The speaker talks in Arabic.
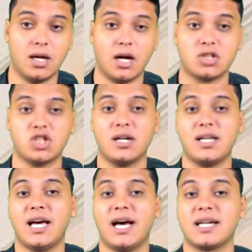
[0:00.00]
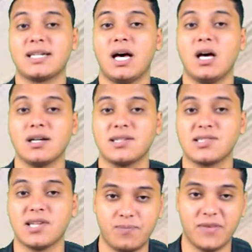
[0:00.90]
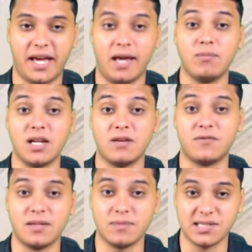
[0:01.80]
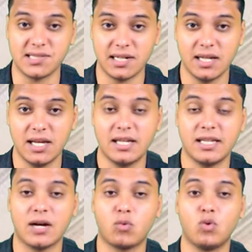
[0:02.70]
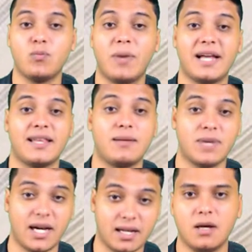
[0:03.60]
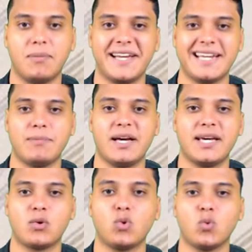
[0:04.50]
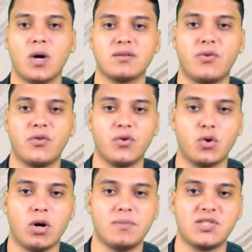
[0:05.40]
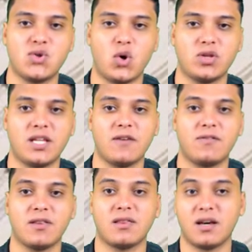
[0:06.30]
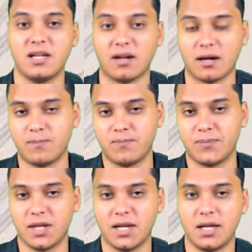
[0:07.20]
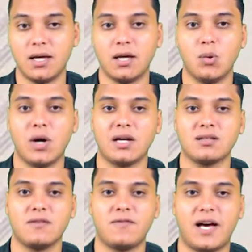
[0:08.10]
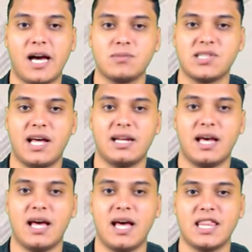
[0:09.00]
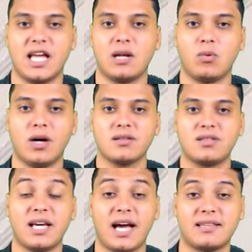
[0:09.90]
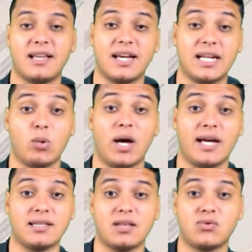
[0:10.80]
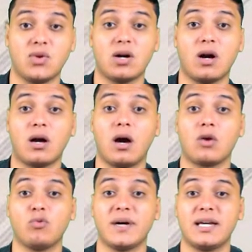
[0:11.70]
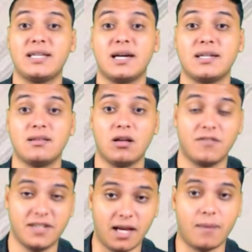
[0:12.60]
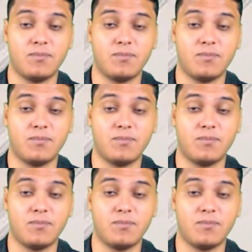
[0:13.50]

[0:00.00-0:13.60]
أشار إلى أن أقصى حمل في مصر يكون بعد المغرب بينما يكون وقت الذروة بالسعودية في الظهيرة وأضاف حمزة أن هذا الوقت يحتاج لوحدات طاقة كهربائية إضافية